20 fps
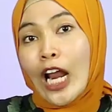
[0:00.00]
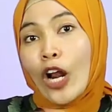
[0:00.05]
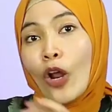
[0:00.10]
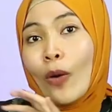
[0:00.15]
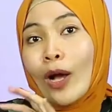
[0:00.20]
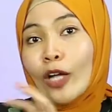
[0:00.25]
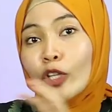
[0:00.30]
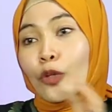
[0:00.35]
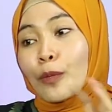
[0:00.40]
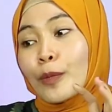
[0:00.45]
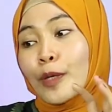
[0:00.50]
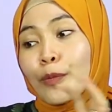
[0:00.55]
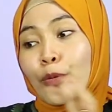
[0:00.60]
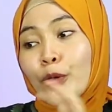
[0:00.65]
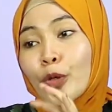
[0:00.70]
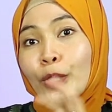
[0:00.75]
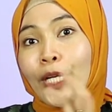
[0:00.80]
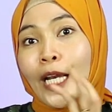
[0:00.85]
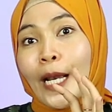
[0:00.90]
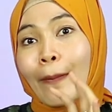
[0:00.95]
kalau waktu
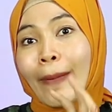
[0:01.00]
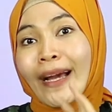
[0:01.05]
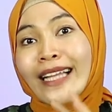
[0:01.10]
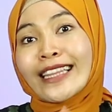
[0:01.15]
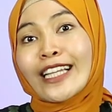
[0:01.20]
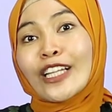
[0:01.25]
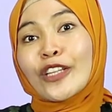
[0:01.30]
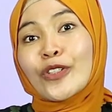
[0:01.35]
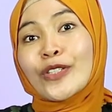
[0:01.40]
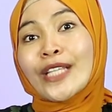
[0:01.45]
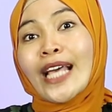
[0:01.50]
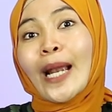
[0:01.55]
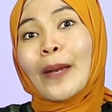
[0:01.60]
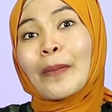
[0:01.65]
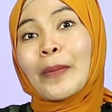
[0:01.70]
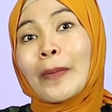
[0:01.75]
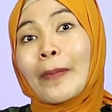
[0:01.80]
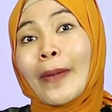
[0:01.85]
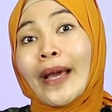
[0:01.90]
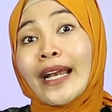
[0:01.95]
berburu dilipat tentunya
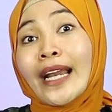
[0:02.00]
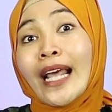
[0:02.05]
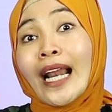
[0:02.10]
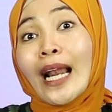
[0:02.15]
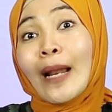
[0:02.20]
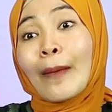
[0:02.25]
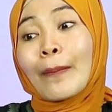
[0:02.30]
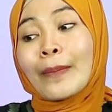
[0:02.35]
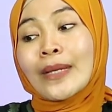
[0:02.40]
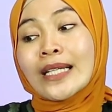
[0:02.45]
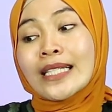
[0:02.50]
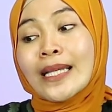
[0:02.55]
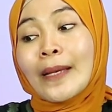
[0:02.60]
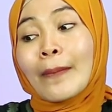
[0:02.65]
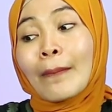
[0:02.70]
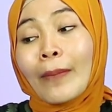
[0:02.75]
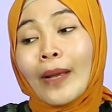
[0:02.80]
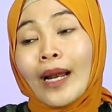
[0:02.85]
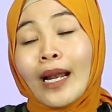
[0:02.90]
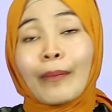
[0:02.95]
lebih pendek, lebih
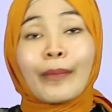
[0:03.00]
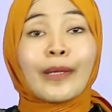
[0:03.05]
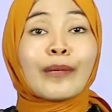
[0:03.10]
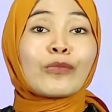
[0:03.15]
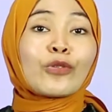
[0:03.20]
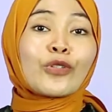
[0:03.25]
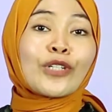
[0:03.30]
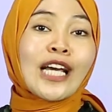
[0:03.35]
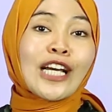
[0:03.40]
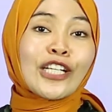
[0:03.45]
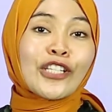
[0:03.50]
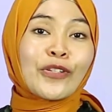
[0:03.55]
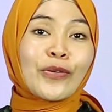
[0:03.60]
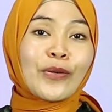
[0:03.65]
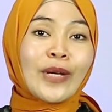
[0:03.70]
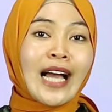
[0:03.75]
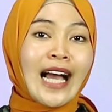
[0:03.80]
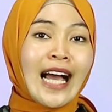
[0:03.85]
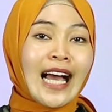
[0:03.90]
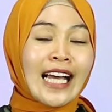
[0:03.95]
simpel, lebih mudah
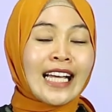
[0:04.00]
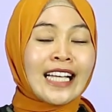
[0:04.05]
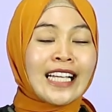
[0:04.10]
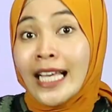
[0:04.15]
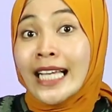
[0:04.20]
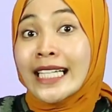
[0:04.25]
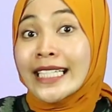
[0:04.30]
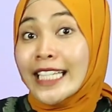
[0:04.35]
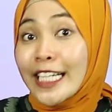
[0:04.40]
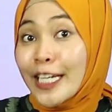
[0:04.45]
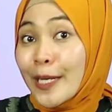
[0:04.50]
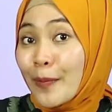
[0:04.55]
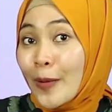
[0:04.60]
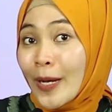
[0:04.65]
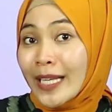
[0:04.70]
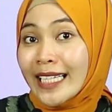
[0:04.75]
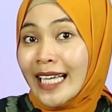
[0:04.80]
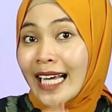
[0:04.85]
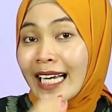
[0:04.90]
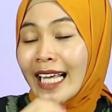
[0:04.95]
juga. Jadi
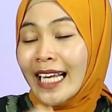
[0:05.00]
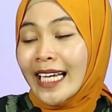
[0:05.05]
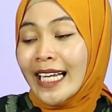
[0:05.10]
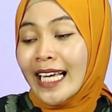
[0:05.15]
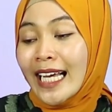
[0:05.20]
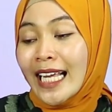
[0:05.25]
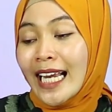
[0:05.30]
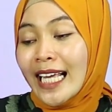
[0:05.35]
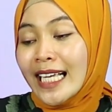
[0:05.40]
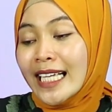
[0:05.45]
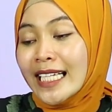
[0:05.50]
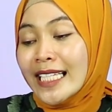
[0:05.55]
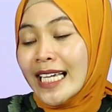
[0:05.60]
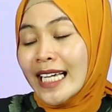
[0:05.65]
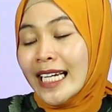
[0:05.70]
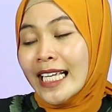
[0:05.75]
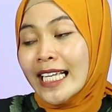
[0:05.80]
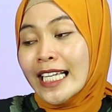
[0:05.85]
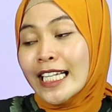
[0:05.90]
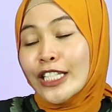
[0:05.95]
buat kalian yang lagi
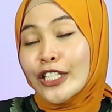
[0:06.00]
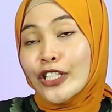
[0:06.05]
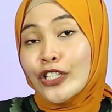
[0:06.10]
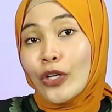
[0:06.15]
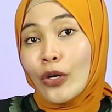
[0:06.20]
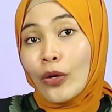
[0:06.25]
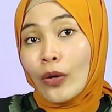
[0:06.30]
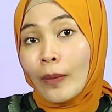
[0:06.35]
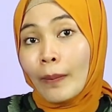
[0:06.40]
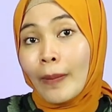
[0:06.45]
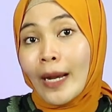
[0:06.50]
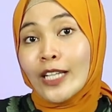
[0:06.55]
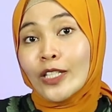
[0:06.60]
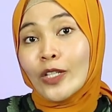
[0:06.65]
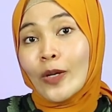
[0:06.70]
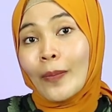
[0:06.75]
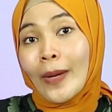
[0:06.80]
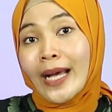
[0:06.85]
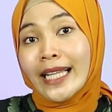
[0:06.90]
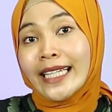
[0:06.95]
cari gejluk
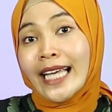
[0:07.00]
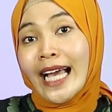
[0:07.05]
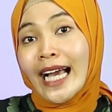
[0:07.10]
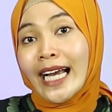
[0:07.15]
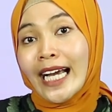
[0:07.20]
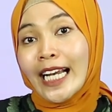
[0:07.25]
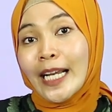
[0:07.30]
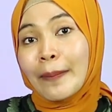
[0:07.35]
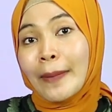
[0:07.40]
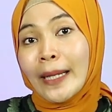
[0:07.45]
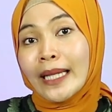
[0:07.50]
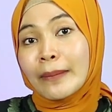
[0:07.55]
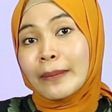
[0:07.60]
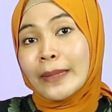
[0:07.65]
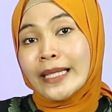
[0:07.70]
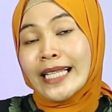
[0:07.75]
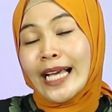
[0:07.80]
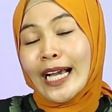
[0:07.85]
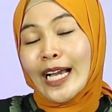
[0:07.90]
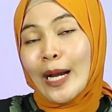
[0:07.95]
pasopati akalipat
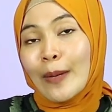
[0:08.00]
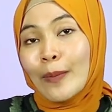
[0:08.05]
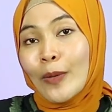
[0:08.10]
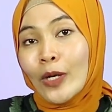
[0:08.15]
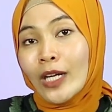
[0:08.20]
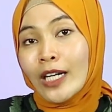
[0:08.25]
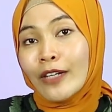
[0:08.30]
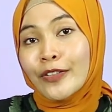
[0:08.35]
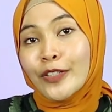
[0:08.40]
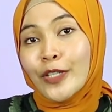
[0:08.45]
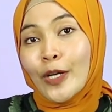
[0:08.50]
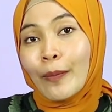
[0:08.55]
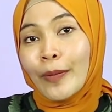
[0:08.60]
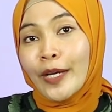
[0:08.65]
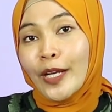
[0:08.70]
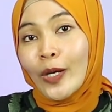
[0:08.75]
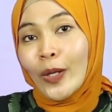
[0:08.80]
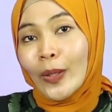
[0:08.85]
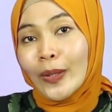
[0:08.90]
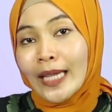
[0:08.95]
bisa gabung ke video
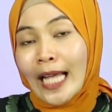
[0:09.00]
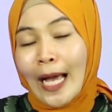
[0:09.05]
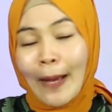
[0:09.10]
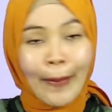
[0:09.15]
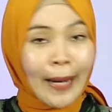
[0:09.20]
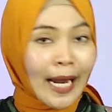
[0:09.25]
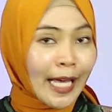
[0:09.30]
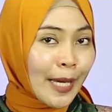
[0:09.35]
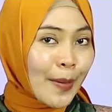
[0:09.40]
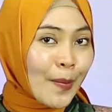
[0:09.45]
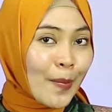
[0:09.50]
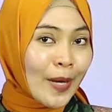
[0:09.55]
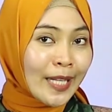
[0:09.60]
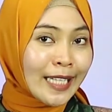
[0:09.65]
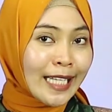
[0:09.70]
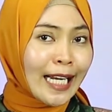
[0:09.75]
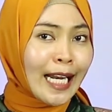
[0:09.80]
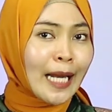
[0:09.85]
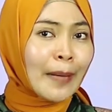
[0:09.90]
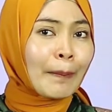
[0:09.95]
berikut. Apalagi
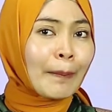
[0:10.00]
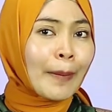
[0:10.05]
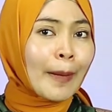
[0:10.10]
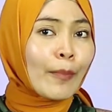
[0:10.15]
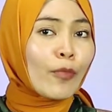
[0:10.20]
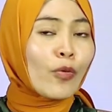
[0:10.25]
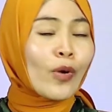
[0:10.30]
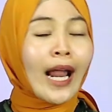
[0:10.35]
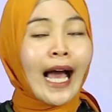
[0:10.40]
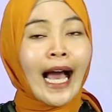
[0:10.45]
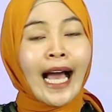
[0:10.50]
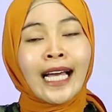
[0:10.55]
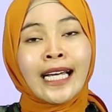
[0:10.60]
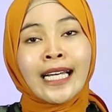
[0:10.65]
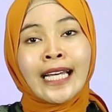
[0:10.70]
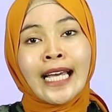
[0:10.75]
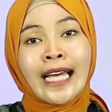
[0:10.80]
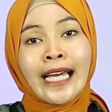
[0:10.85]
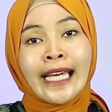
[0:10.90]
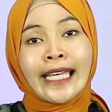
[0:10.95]
buat kalian
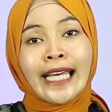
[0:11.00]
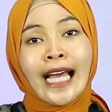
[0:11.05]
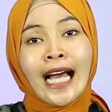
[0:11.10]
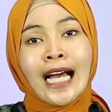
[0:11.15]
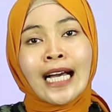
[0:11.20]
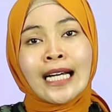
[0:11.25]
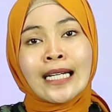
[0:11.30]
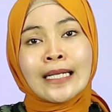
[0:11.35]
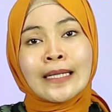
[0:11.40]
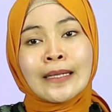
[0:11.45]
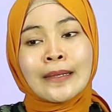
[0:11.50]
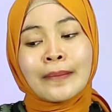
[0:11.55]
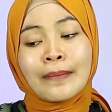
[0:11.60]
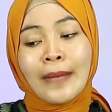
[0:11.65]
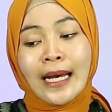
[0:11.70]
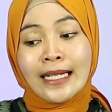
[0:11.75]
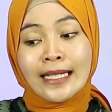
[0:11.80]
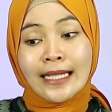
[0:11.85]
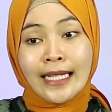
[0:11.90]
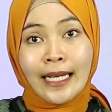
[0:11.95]
pemula yang
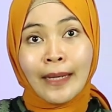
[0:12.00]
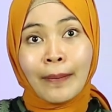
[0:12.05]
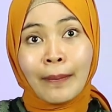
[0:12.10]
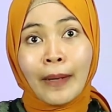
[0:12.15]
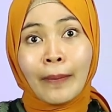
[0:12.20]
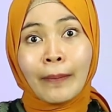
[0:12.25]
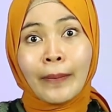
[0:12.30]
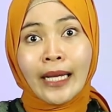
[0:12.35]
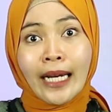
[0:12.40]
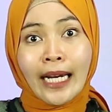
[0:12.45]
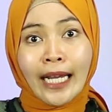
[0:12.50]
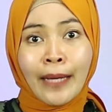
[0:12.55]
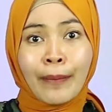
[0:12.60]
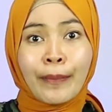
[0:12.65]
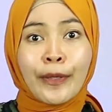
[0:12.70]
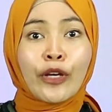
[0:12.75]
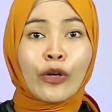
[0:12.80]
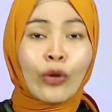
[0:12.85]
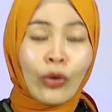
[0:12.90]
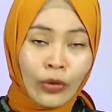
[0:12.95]
masih memilih
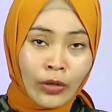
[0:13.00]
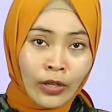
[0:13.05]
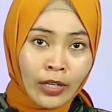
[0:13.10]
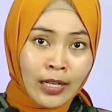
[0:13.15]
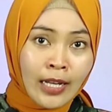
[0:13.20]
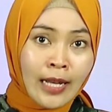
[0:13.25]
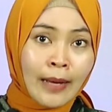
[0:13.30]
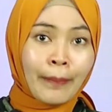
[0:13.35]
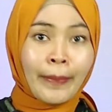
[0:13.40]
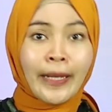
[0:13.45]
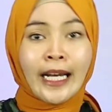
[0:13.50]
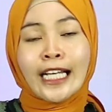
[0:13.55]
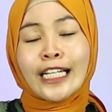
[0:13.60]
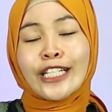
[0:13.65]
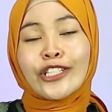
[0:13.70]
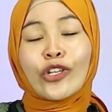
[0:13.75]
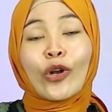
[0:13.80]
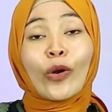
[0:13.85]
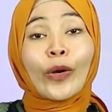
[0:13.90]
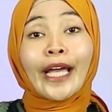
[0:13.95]
bingung pilih
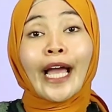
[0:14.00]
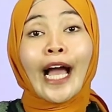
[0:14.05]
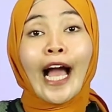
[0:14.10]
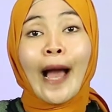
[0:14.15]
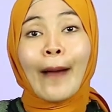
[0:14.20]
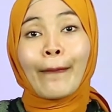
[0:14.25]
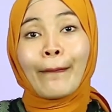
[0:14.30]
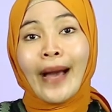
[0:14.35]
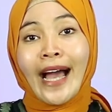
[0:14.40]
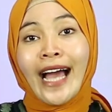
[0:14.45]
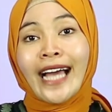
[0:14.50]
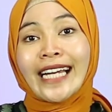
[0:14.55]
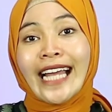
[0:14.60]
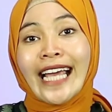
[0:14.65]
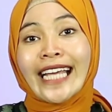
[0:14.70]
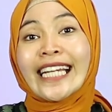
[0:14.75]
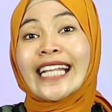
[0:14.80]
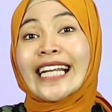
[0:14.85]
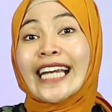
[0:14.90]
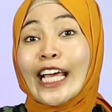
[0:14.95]
gejolak yang apa. Nah,
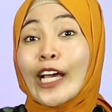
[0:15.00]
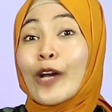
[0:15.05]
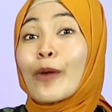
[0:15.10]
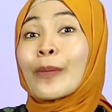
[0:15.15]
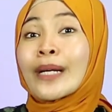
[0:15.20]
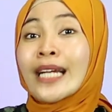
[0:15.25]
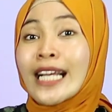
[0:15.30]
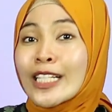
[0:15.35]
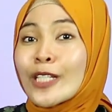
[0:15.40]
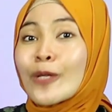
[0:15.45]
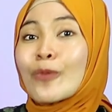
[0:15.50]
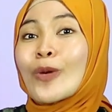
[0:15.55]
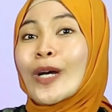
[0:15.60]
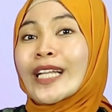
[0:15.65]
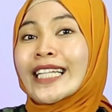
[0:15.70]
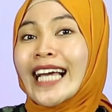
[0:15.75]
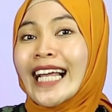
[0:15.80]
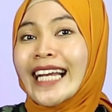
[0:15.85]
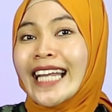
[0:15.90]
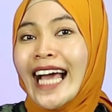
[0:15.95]
ini rekomendasi
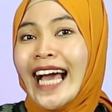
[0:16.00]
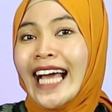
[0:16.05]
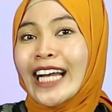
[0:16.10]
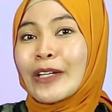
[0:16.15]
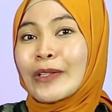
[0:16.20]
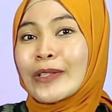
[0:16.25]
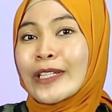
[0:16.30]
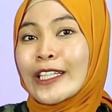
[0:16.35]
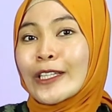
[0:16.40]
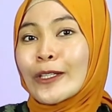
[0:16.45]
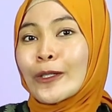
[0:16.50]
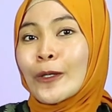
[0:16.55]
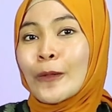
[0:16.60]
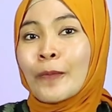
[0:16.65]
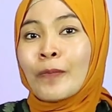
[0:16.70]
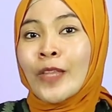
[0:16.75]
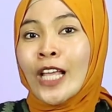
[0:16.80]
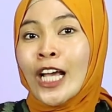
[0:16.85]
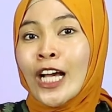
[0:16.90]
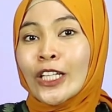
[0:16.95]
buat kalian. Untuk
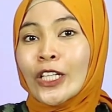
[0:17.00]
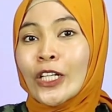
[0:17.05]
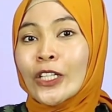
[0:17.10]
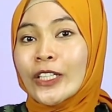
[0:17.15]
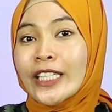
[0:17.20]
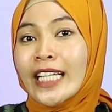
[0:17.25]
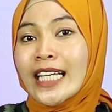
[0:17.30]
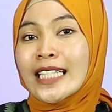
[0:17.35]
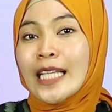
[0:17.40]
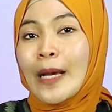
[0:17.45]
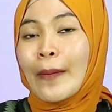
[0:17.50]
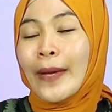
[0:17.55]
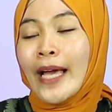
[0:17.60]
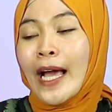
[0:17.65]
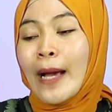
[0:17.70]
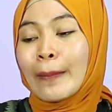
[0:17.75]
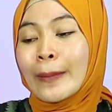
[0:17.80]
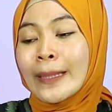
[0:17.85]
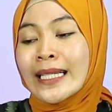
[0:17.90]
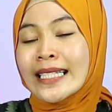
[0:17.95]
itu, tontonnya sampai
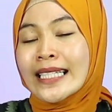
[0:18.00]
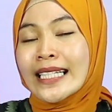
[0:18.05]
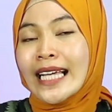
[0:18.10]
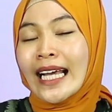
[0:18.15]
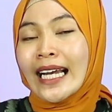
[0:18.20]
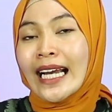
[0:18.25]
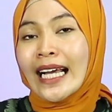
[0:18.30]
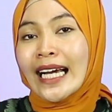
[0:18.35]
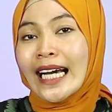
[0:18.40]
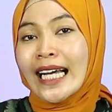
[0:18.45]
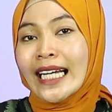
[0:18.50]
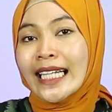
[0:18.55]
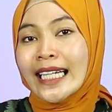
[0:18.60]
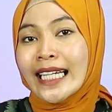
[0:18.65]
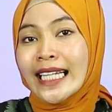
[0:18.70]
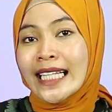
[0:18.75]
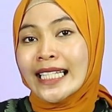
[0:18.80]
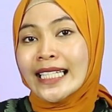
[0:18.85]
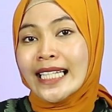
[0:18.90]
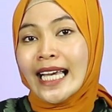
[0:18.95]
habis karena kali
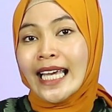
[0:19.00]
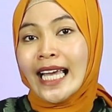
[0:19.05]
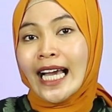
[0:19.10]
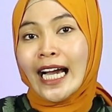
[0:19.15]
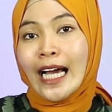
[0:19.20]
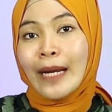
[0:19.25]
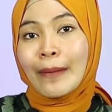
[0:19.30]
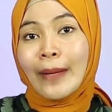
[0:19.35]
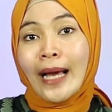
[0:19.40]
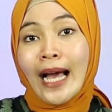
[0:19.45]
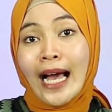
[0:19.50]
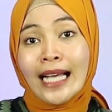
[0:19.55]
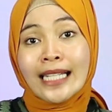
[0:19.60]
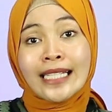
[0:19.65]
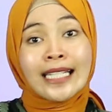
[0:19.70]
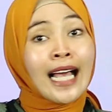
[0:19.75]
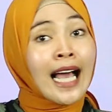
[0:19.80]
ini saya akan bahas